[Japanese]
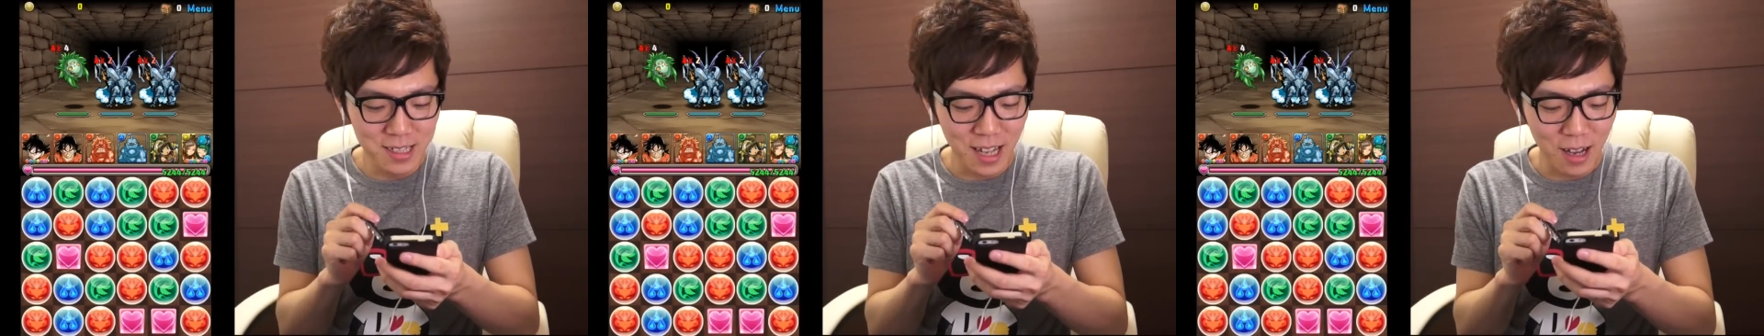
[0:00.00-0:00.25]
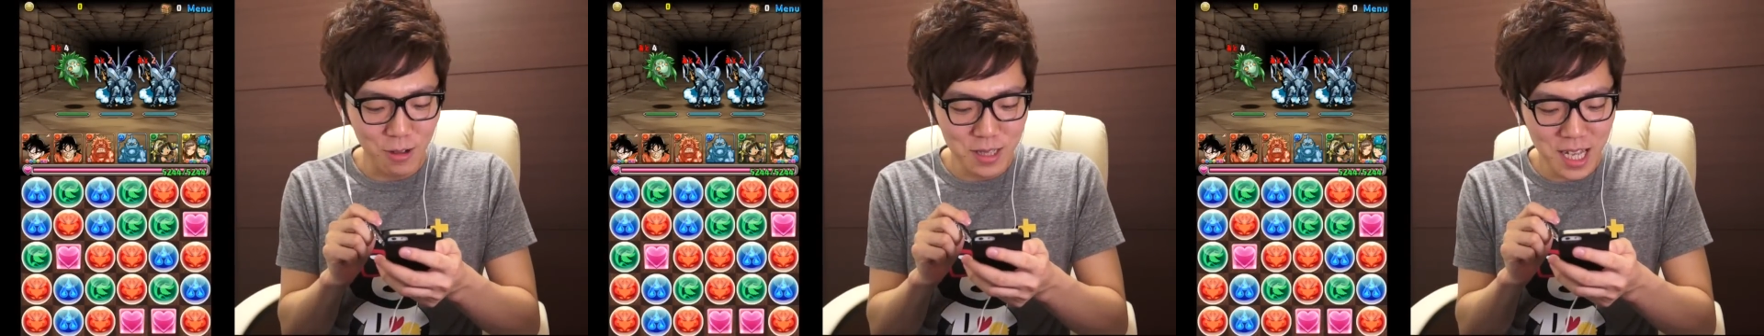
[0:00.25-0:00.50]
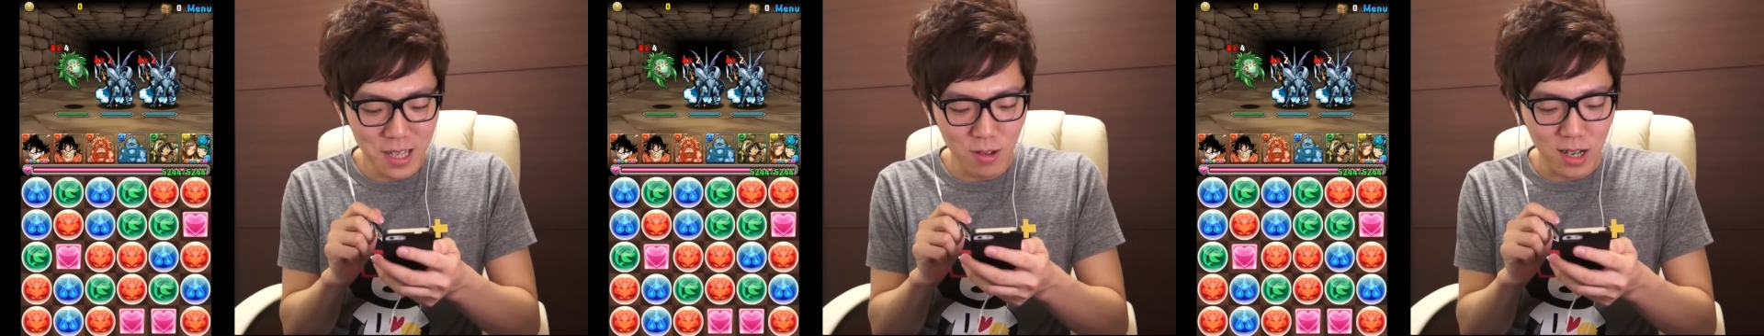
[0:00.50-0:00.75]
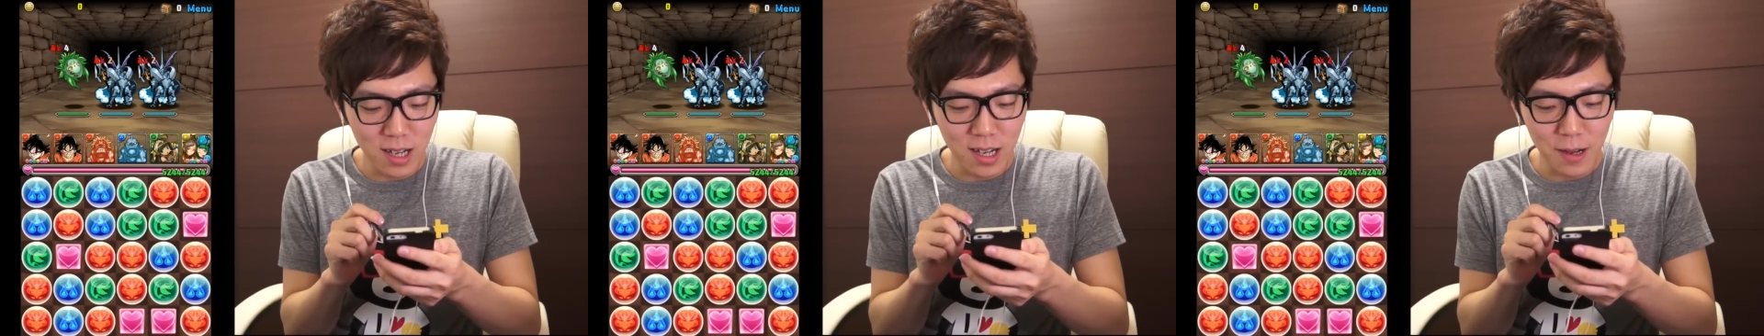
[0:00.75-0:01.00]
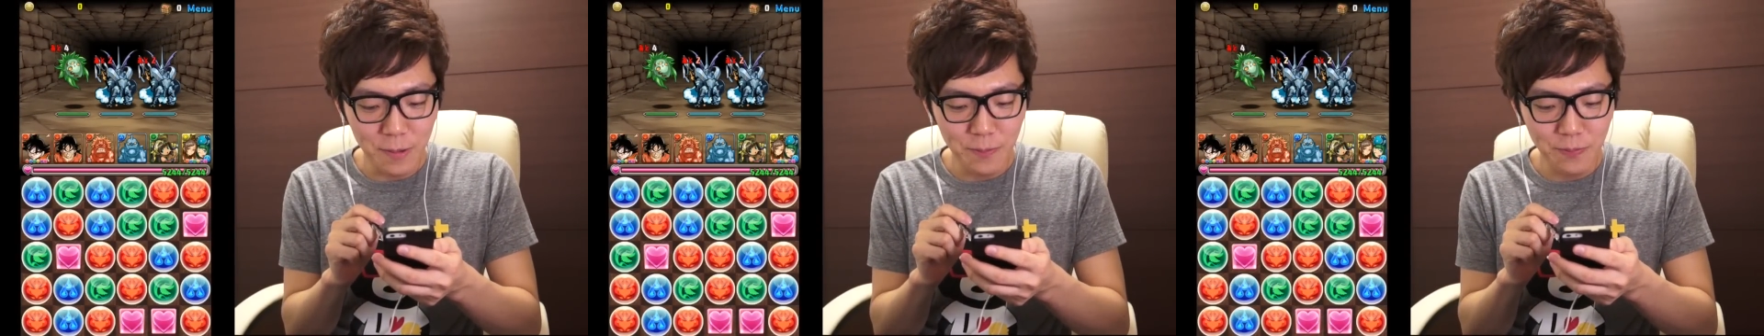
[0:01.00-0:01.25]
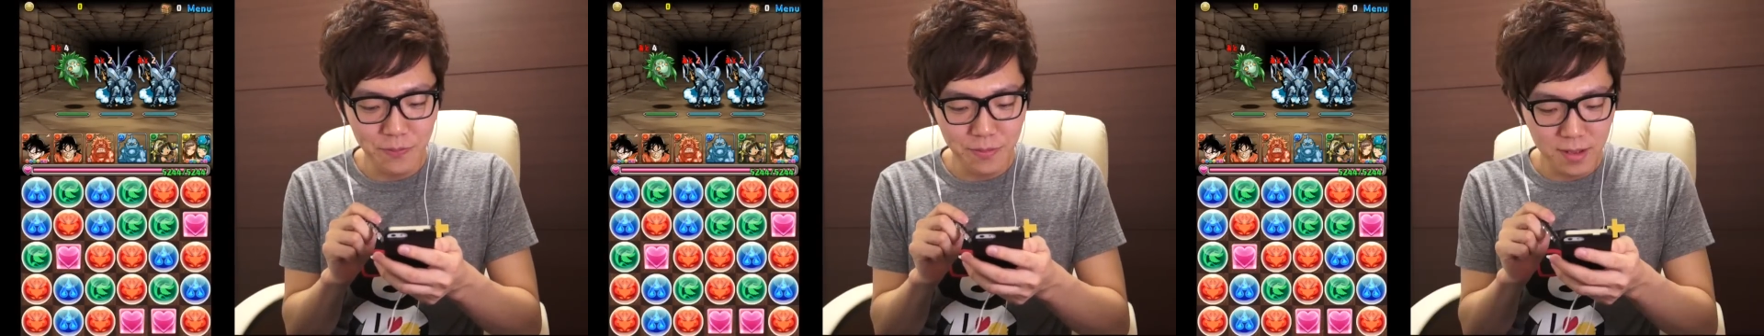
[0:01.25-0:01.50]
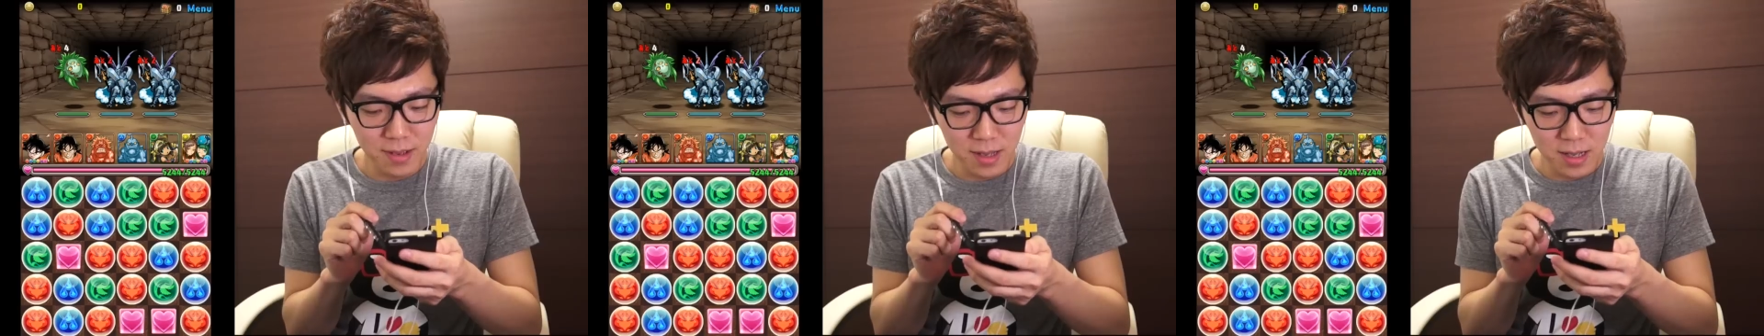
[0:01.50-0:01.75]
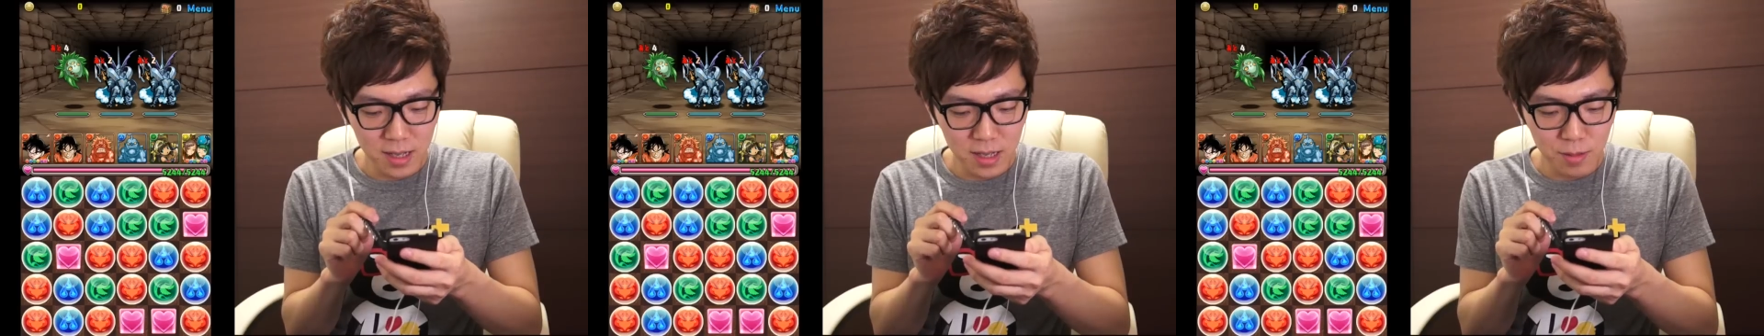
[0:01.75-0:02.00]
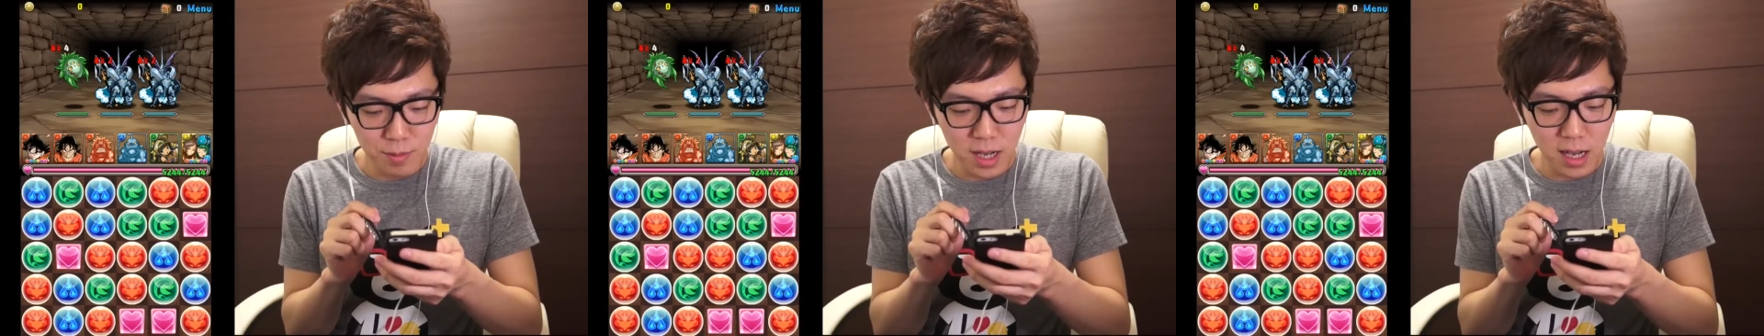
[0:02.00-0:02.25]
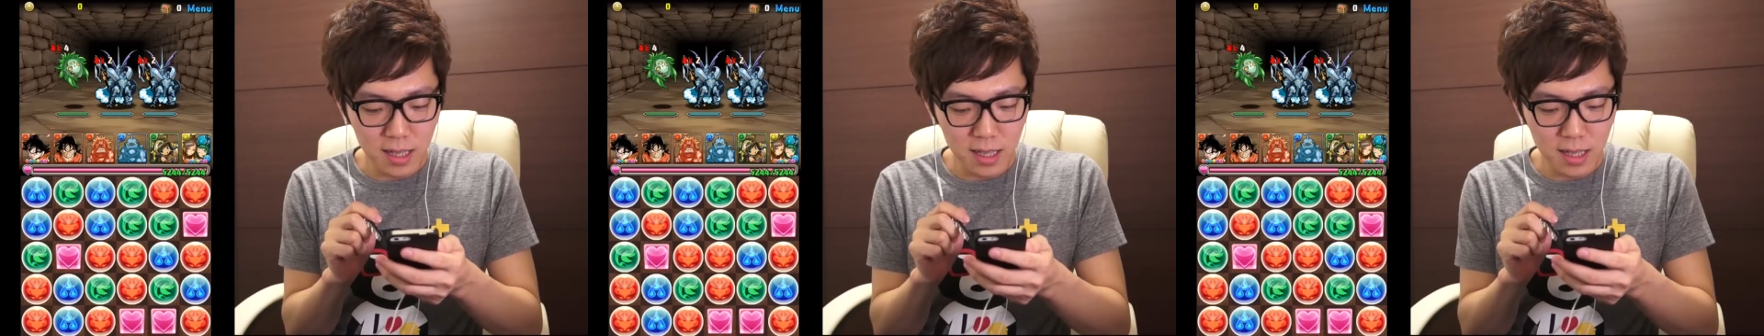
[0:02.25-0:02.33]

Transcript: 倒せんのかな。まあ、